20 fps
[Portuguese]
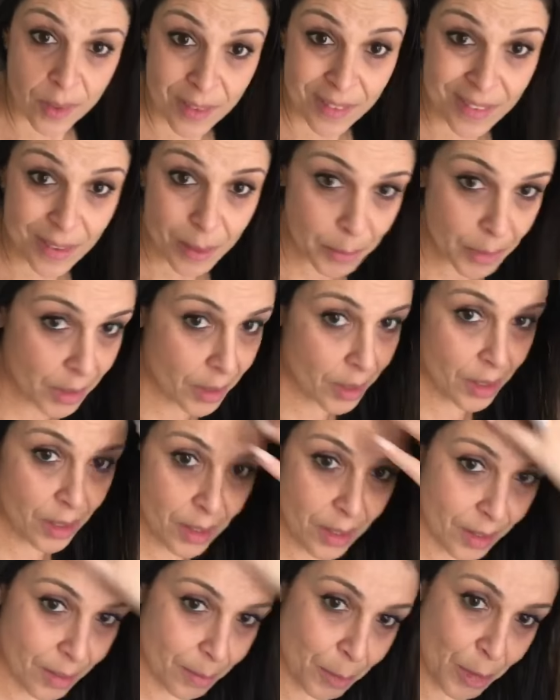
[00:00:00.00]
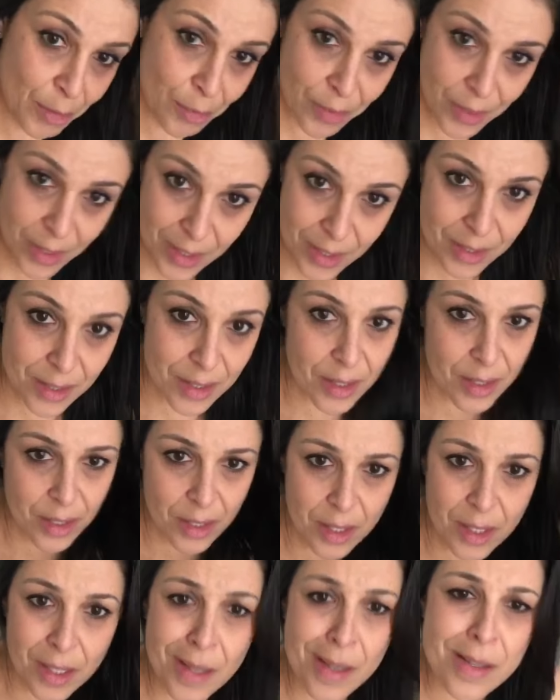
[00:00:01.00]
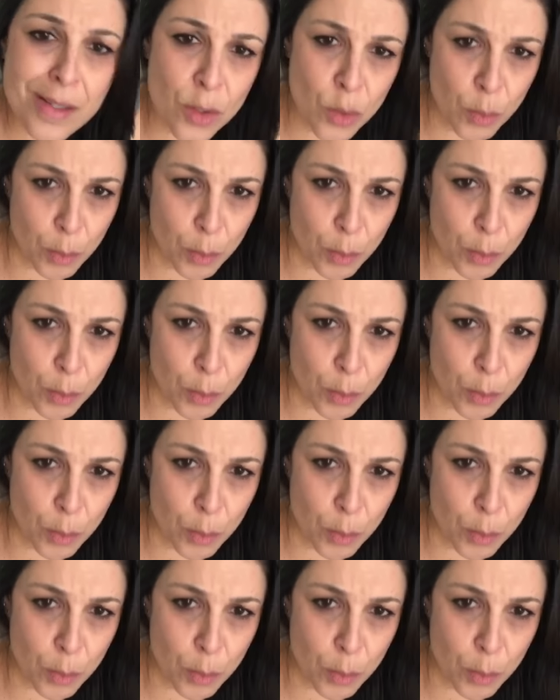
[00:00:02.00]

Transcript: Essa menina me fez ir em 15